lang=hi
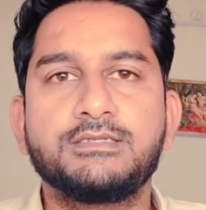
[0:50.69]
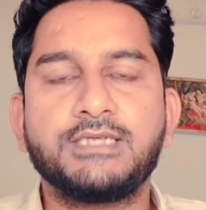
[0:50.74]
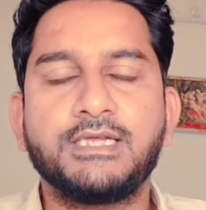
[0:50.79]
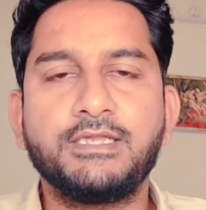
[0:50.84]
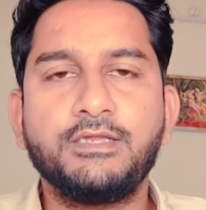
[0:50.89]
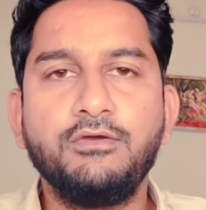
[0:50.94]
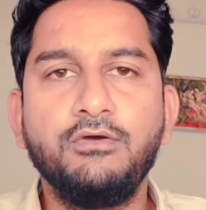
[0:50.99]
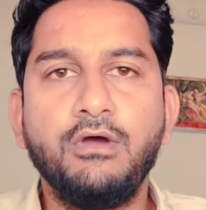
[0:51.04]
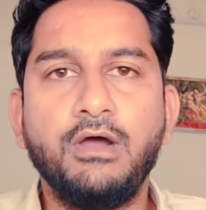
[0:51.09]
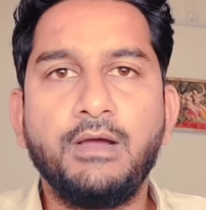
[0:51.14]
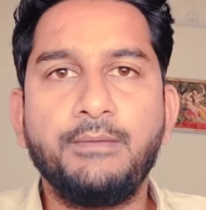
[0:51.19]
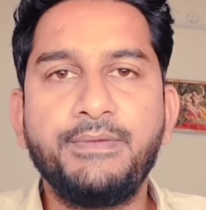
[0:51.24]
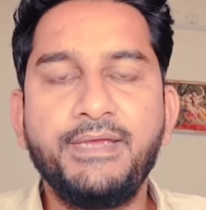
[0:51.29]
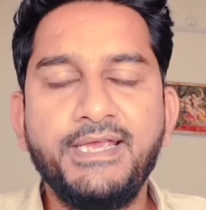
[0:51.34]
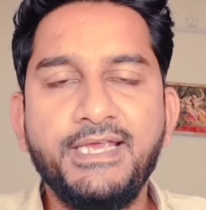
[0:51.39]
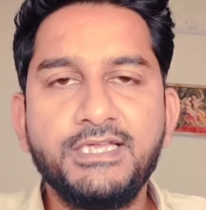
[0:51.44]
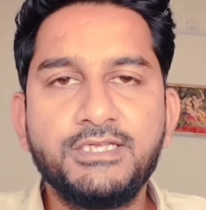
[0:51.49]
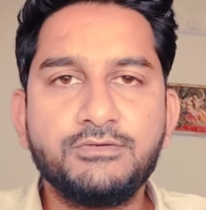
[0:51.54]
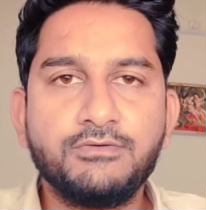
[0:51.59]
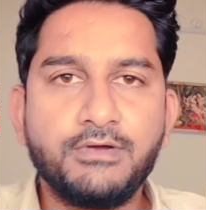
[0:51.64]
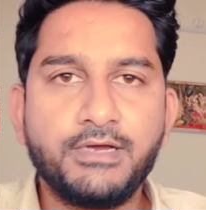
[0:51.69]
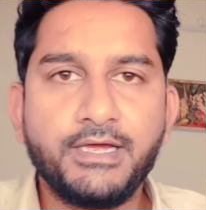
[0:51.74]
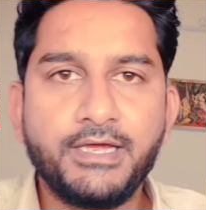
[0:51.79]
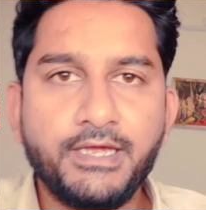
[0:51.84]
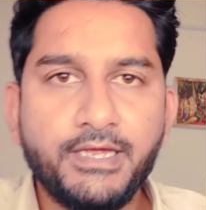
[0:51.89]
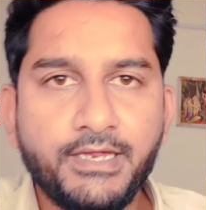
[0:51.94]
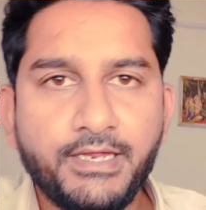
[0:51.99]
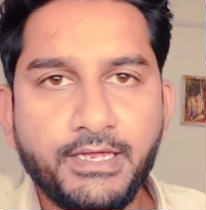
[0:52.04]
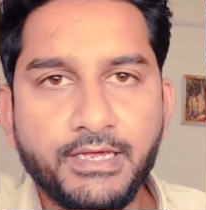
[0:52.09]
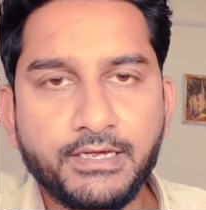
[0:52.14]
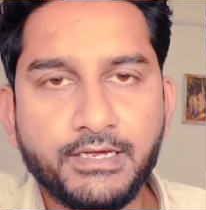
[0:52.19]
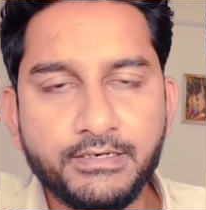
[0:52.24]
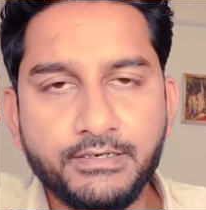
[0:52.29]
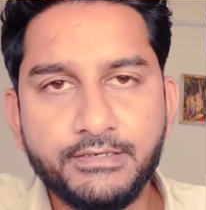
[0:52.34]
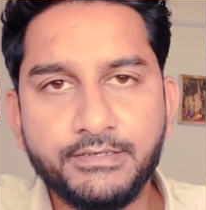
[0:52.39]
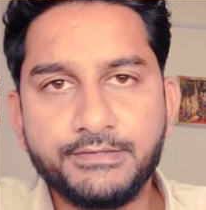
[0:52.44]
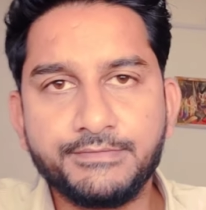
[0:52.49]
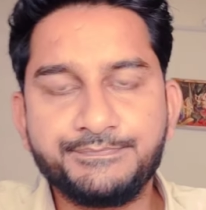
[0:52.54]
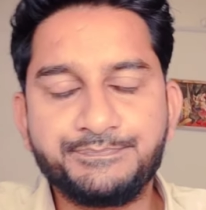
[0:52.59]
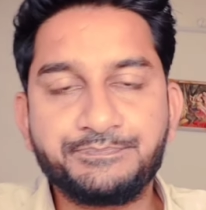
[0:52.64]
साथियों अभी जो है एक
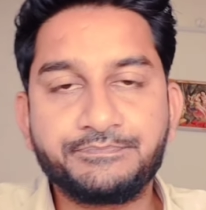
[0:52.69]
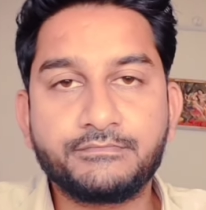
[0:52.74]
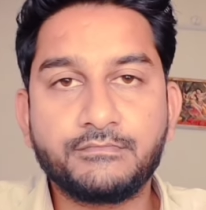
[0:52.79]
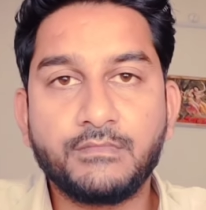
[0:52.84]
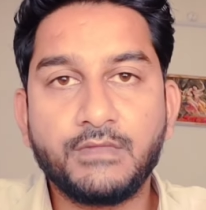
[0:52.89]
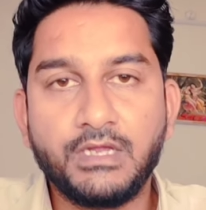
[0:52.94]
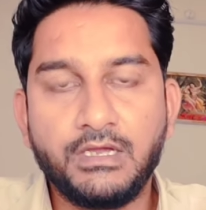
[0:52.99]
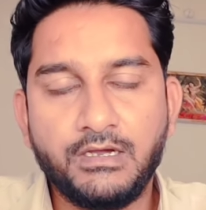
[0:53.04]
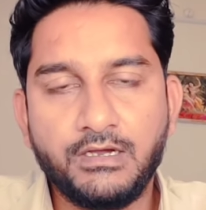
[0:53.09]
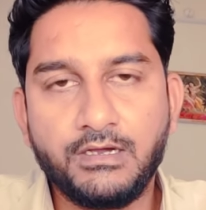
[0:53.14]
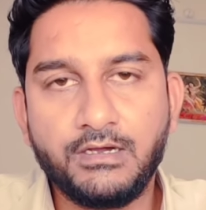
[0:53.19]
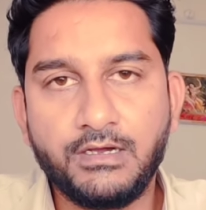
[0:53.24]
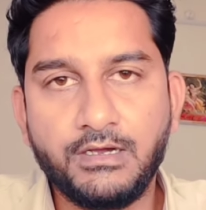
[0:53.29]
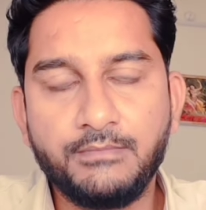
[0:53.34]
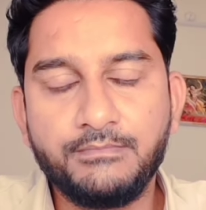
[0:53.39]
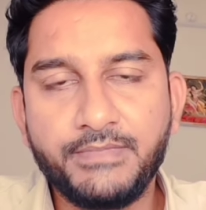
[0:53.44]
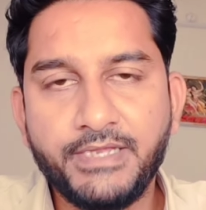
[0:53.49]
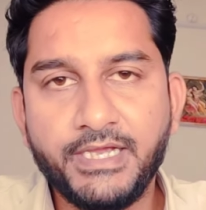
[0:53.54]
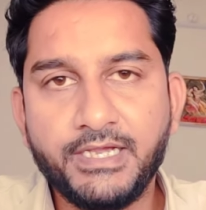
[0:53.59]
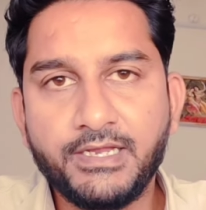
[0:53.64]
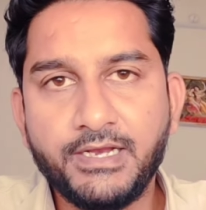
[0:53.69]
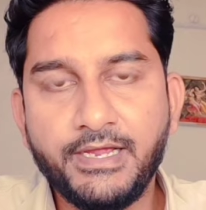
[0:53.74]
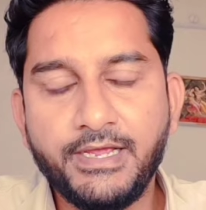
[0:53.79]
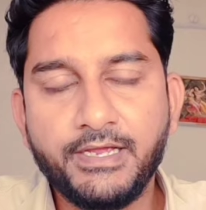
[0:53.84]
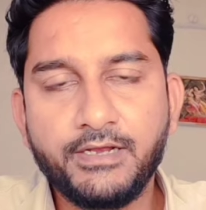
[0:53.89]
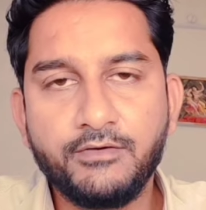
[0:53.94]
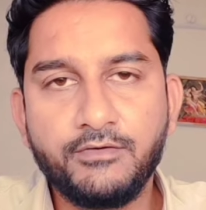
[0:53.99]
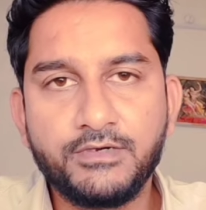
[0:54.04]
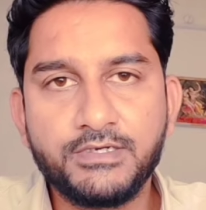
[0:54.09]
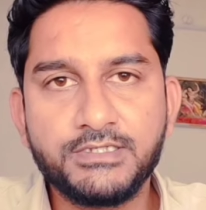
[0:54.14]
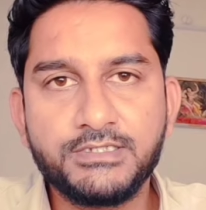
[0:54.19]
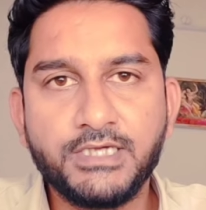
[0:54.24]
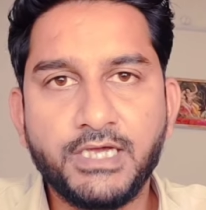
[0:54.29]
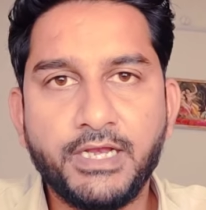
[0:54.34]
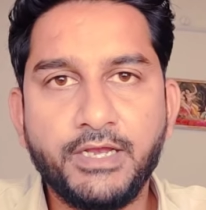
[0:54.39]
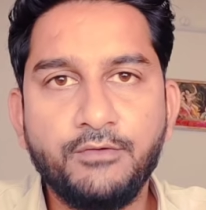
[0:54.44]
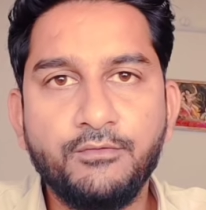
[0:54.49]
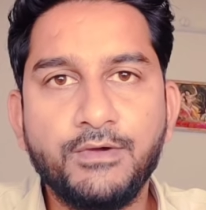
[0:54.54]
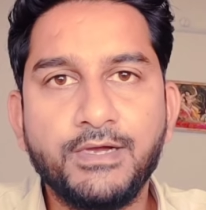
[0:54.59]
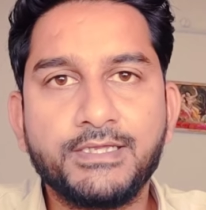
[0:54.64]
हम देख रहे हैं एक नोटिस
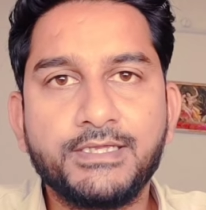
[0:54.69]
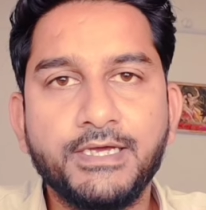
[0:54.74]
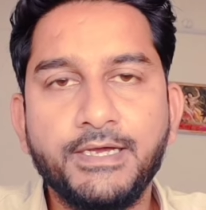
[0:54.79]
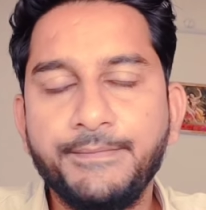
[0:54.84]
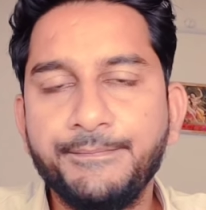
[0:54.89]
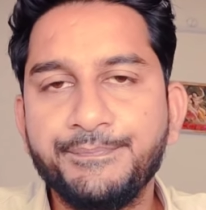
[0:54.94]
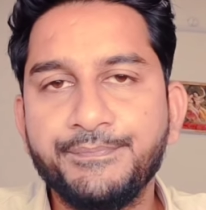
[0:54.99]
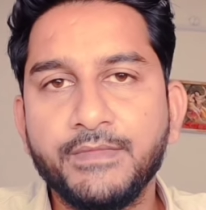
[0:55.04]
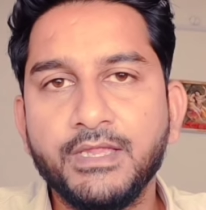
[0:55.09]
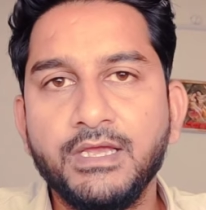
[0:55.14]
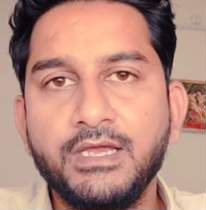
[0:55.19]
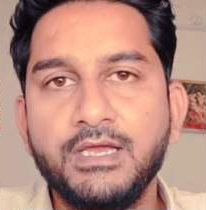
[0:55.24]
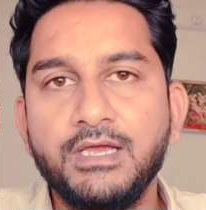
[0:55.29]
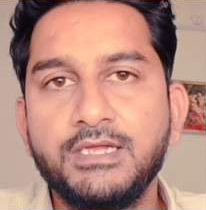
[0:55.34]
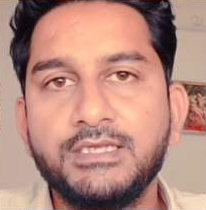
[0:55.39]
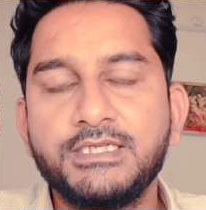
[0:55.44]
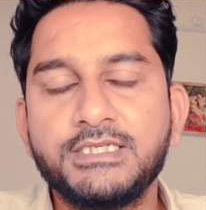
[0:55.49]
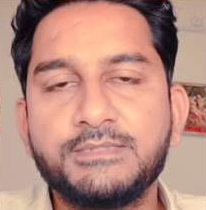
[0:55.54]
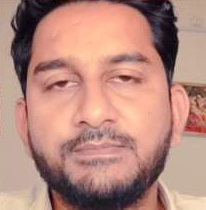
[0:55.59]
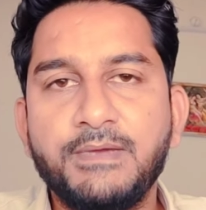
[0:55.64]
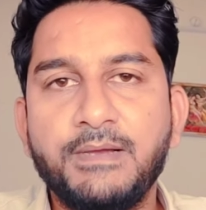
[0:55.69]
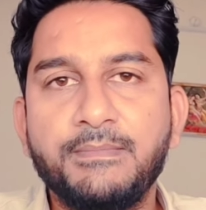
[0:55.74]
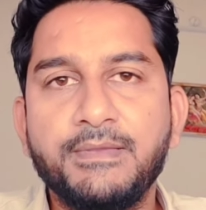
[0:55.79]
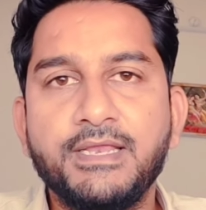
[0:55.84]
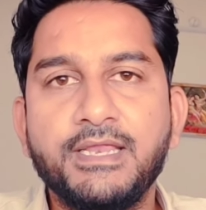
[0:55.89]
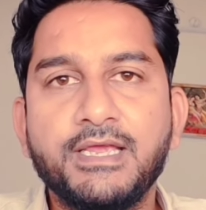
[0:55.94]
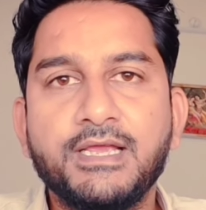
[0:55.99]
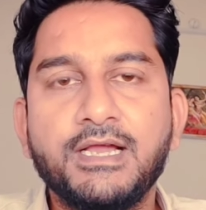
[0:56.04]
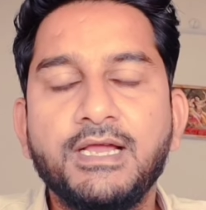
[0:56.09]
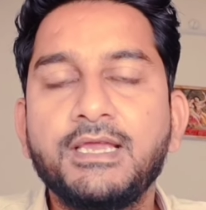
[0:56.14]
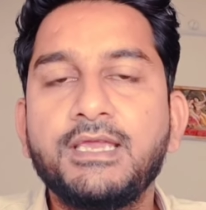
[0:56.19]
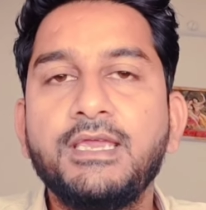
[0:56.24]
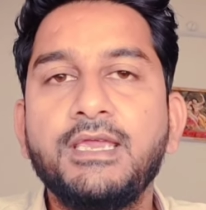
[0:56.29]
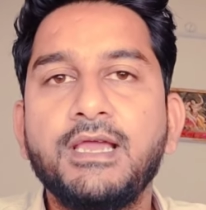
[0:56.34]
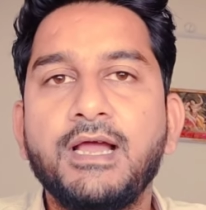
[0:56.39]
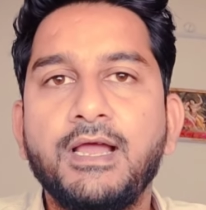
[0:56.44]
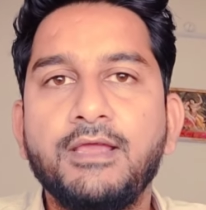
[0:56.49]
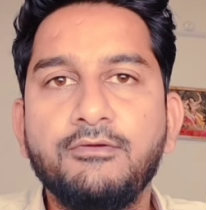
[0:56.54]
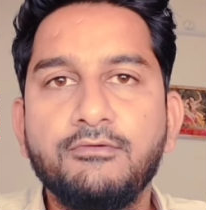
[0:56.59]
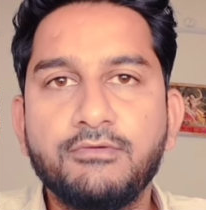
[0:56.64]
जारी हुआ था जिसमें हमने देखा
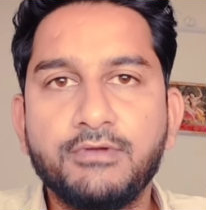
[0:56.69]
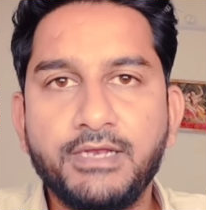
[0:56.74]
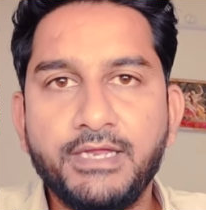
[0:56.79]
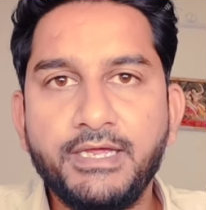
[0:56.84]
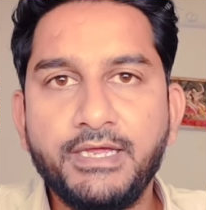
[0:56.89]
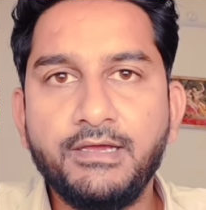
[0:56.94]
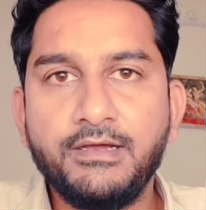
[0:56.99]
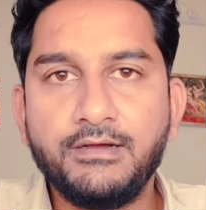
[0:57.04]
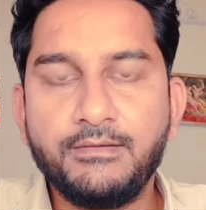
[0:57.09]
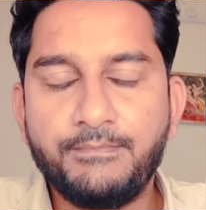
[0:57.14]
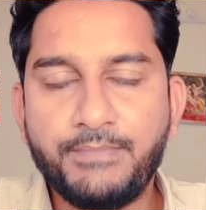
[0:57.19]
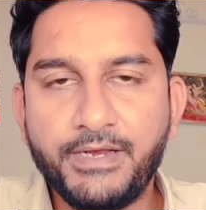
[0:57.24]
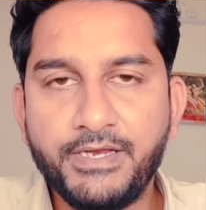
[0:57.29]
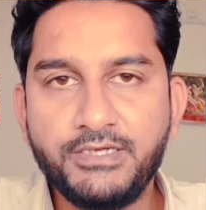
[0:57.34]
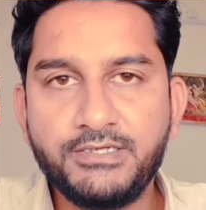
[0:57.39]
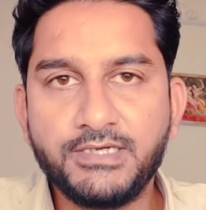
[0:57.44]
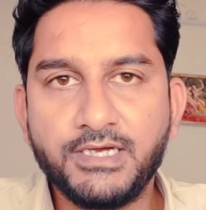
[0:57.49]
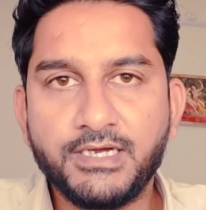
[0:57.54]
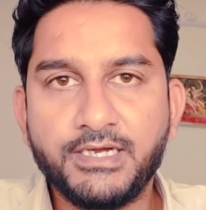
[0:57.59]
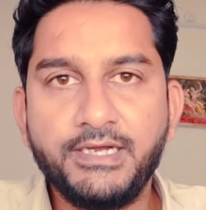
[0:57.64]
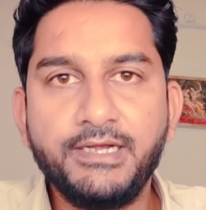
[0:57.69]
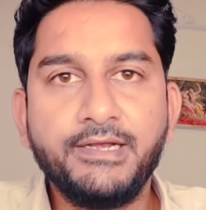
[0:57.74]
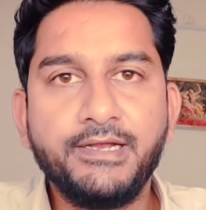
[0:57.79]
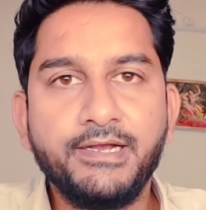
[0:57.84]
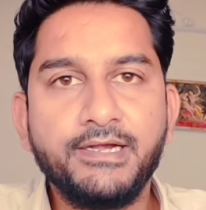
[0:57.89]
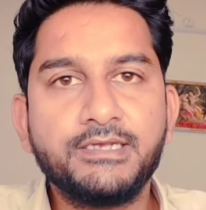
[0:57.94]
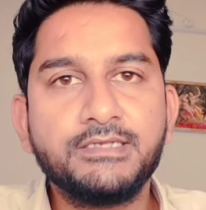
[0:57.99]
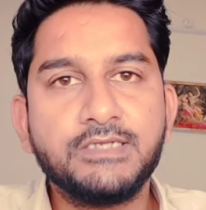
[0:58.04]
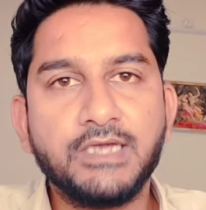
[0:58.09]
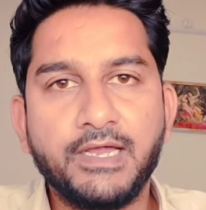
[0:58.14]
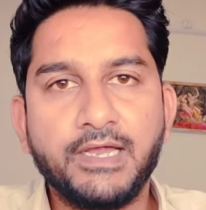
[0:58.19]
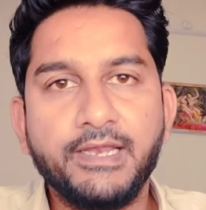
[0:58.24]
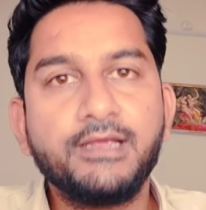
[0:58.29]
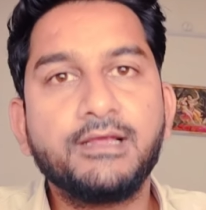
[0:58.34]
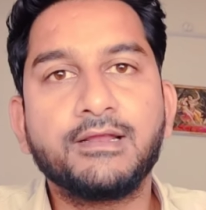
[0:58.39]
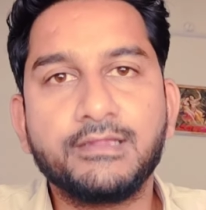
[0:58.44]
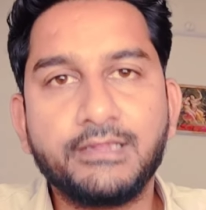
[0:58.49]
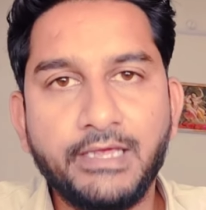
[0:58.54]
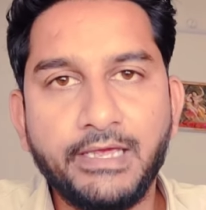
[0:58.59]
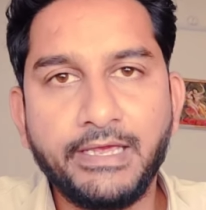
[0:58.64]
कि आयोग ने परीक्षा की डेट जारी
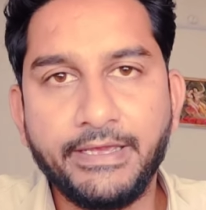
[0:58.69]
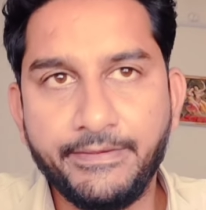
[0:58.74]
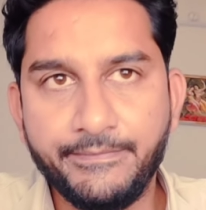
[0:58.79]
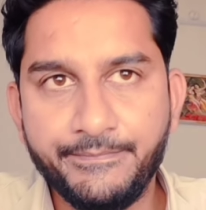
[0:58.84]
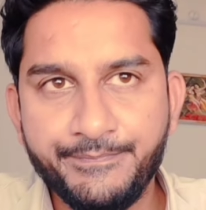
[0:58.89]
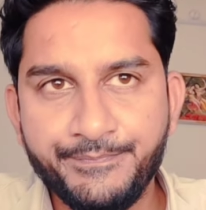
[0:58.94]
कर दी है